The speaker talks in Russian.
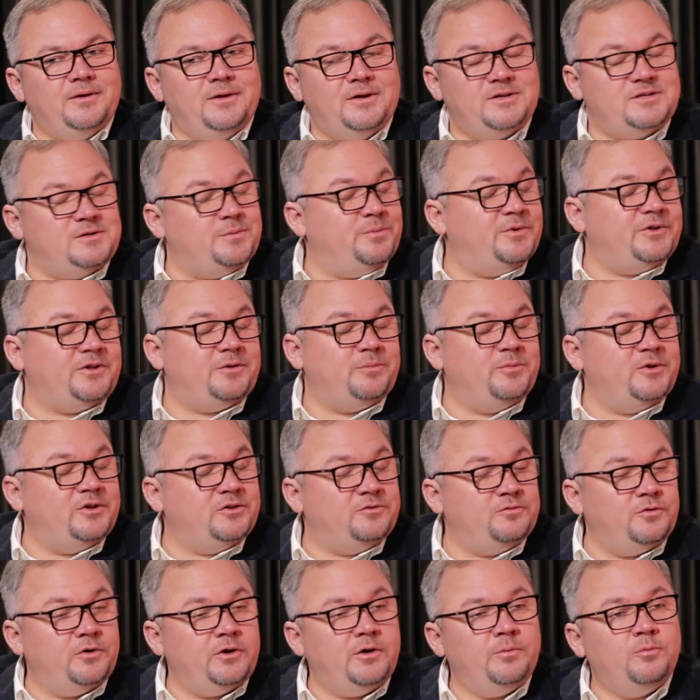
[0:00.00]
если бы это был
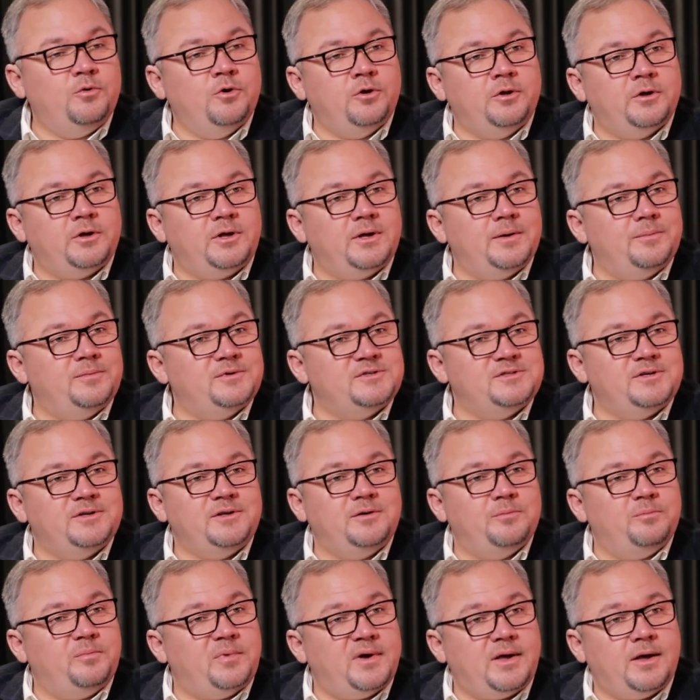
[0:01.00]
твой ребенок, я бы за
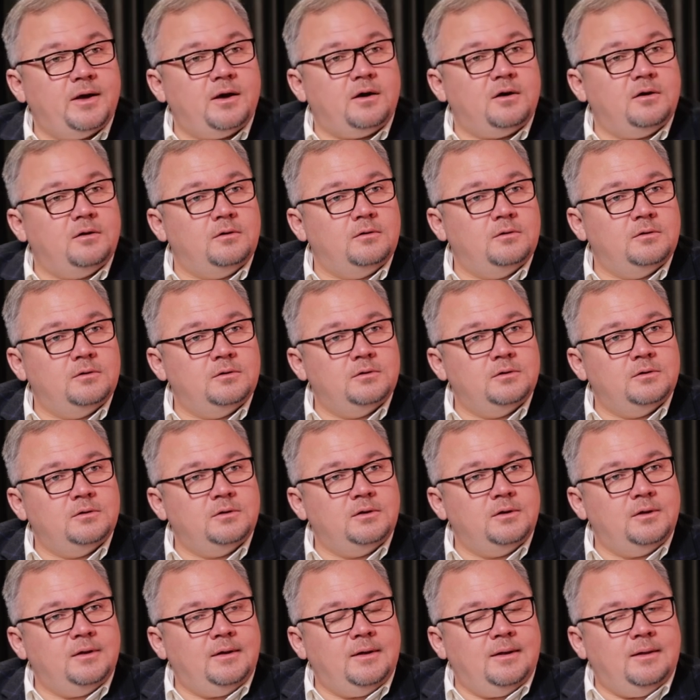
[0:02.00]
ним поехал.
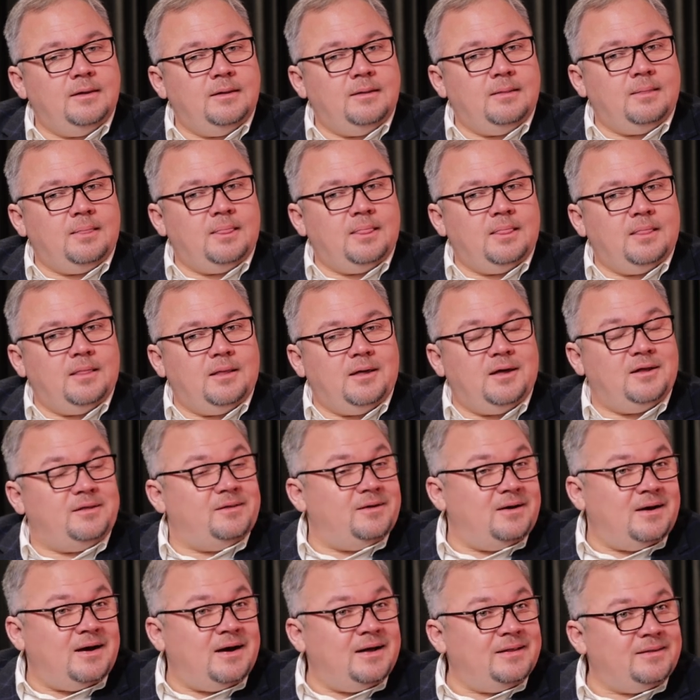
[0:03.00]

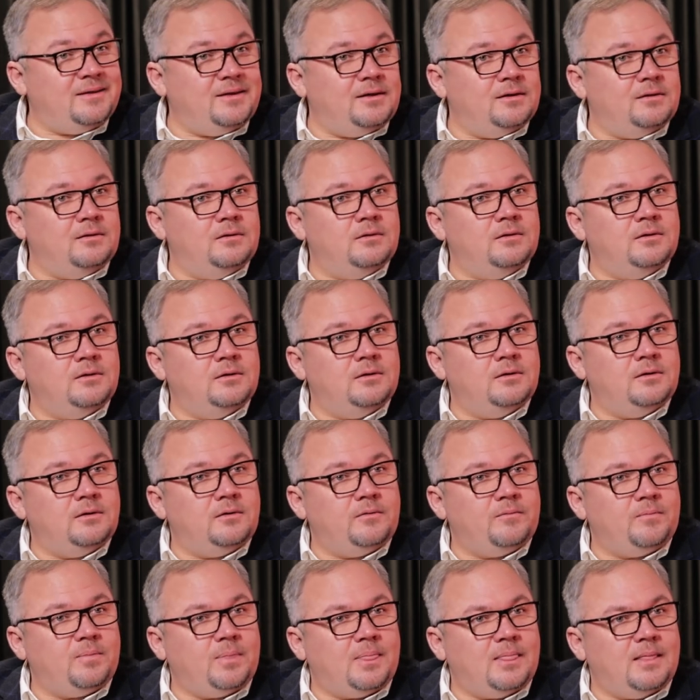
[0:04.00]
Это ангел –
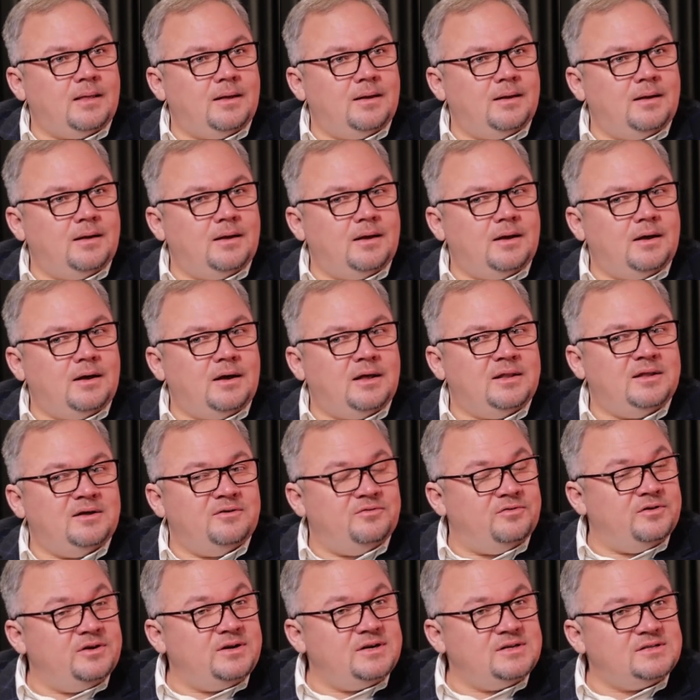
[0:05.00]
она
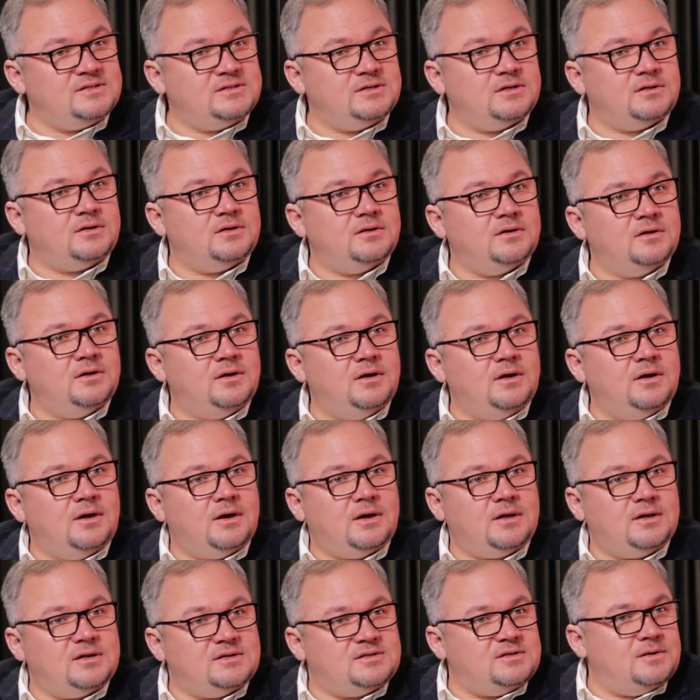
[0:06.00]
вырастет,
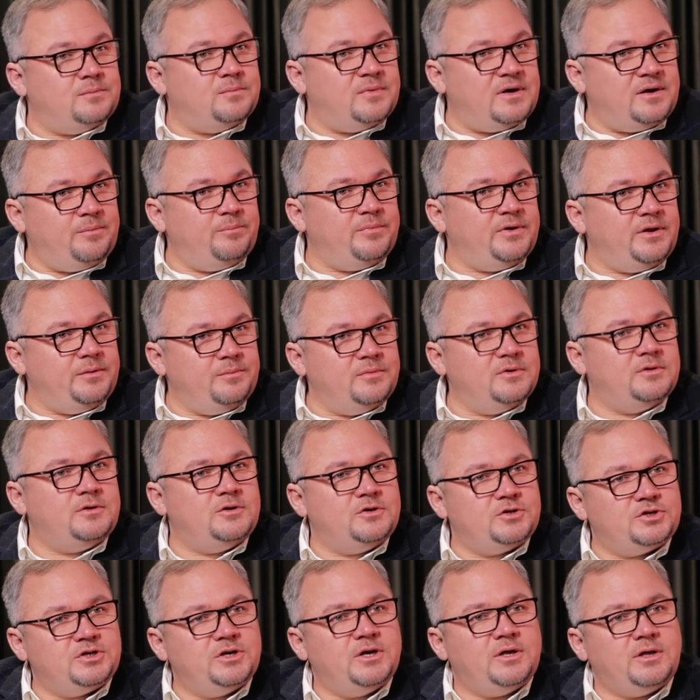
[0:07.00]
она сама примет
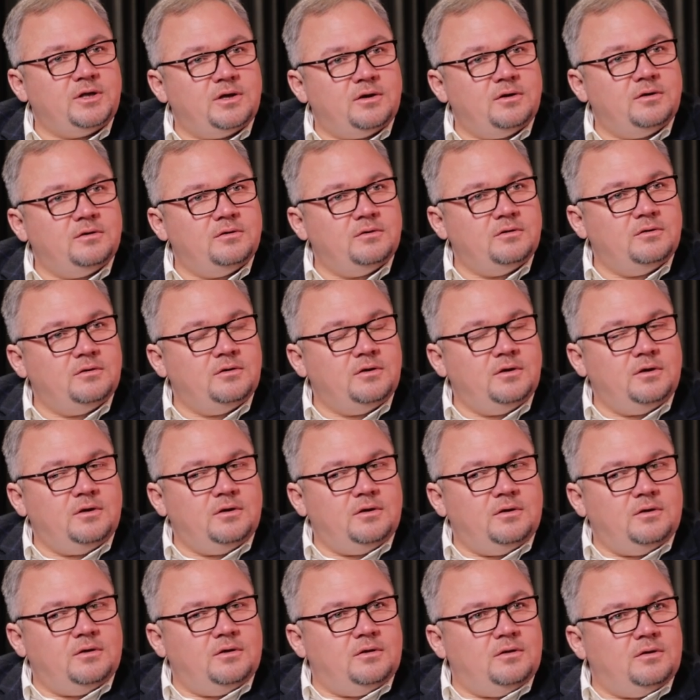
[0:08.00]
решение.
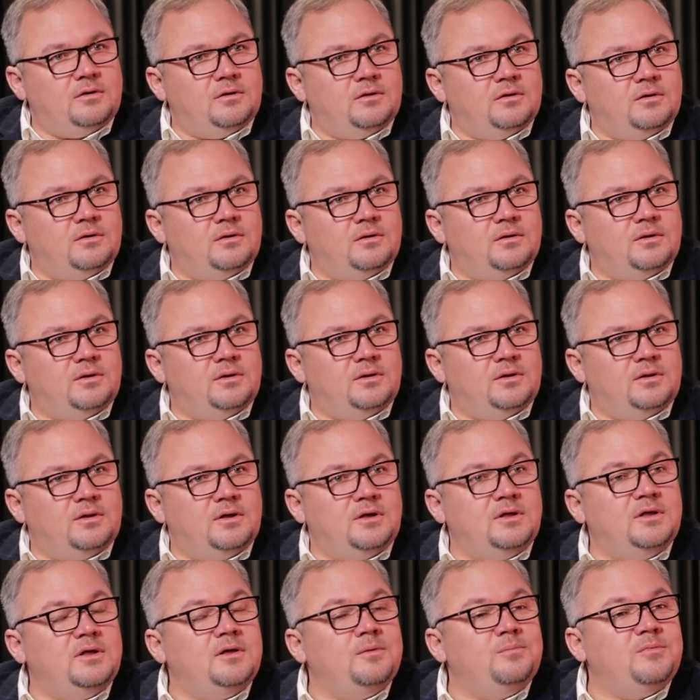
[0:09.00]

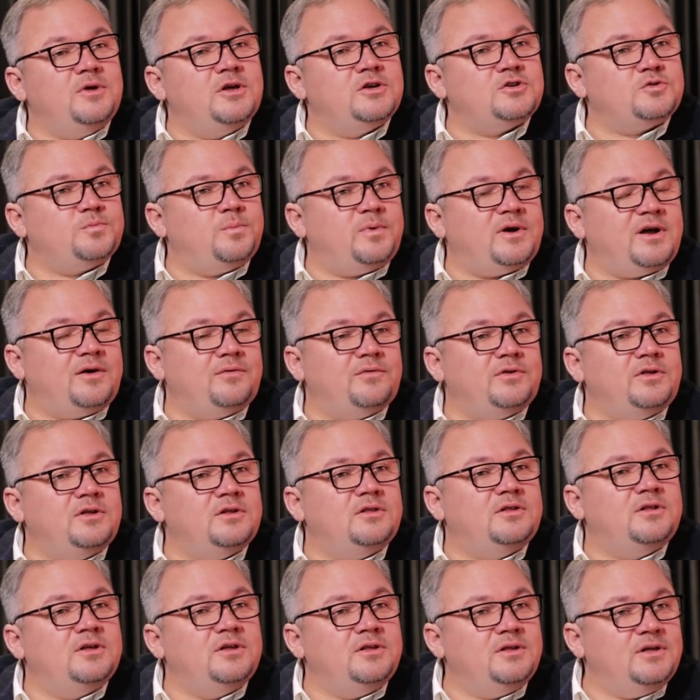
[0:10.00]
Ты не имеешь права, ни
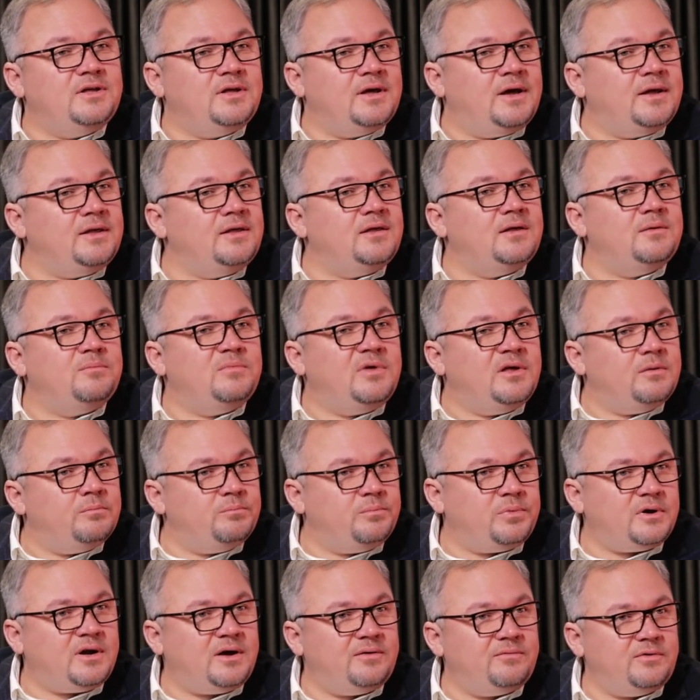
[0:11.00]
ты, ни я не
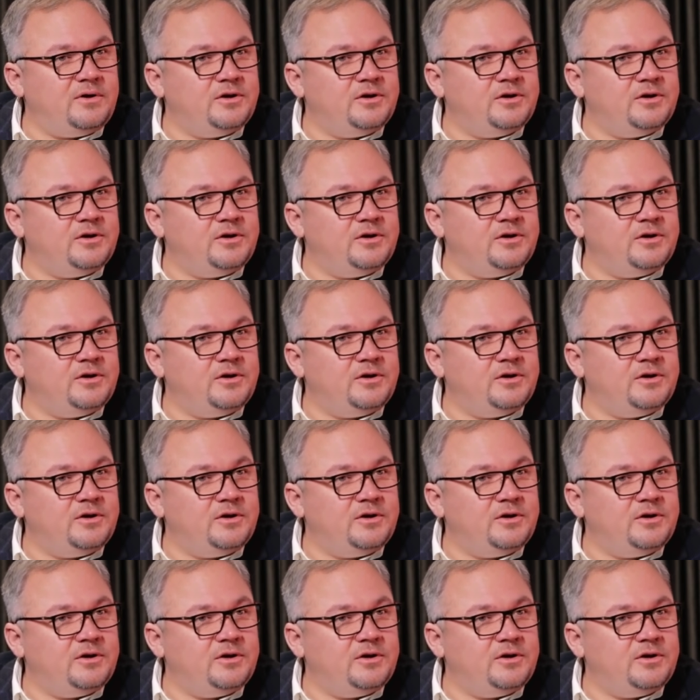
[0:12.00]
имеем права